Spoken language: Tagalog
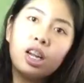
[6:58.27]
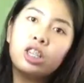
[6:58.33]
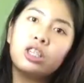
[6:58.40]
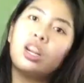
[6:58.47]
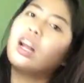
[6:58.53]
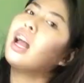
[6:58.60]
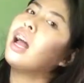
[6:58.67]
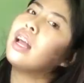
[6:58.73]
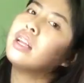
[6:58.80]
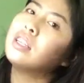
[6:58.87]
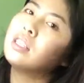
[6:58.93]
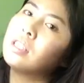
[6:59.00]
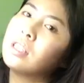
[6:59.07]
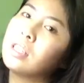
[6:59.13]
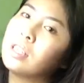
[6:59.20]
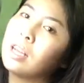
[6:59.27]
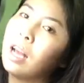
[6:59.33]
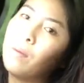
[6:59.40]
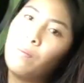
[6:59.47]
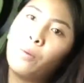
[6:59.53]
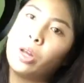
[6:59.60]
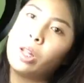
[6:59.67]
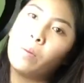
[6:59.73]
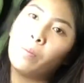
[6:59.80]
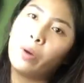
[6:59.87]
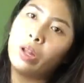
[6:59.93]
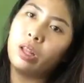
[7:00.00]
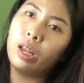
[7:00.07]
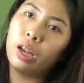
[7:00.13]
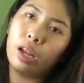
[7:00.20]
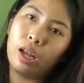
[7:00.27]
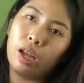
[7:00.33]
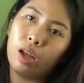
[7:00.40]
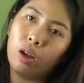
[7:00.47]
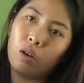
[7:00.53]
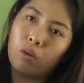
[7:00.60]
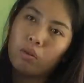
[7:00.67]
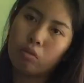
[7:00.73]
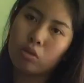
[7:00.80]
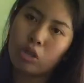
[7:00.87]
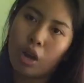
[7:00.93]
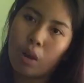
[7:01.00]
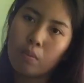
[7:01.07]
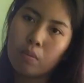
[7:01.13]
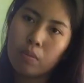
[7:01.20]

lang siya guys. Pwedeng pwede na. Tsaka